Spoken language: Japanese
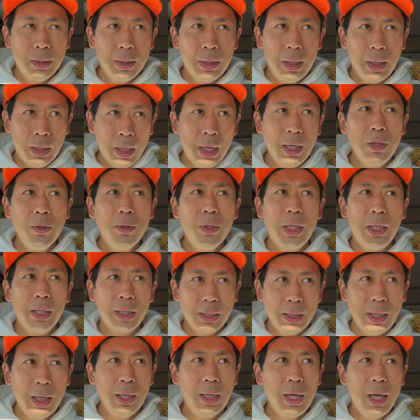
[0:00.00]
あ概要欄で
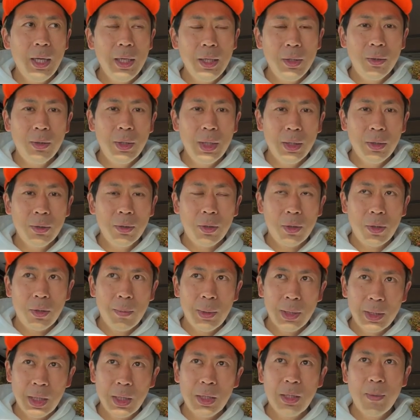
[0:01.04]
すね。概要欄と、
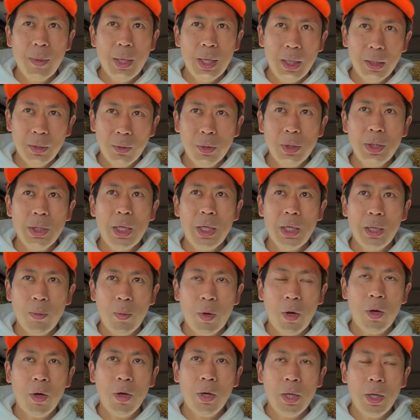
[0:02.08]
まあ、説明欄、どちらに
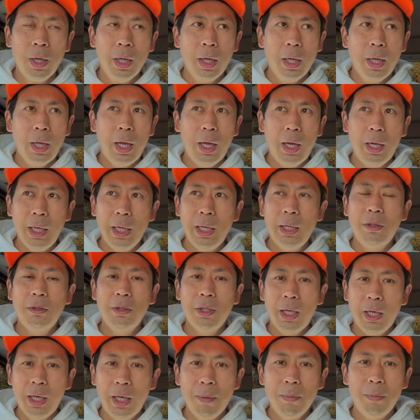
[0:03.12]
も、えー、リンク
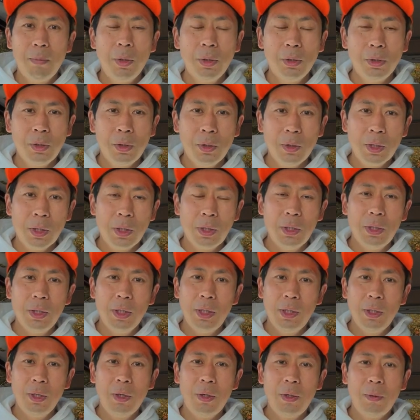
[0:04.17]
でね、僕のすず
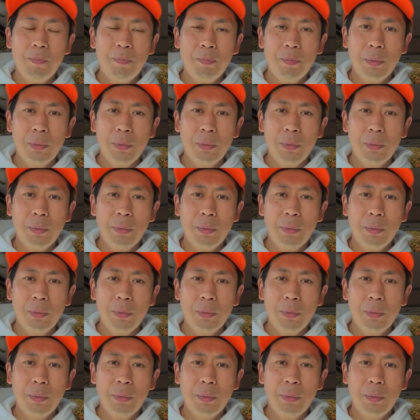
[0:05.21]
りの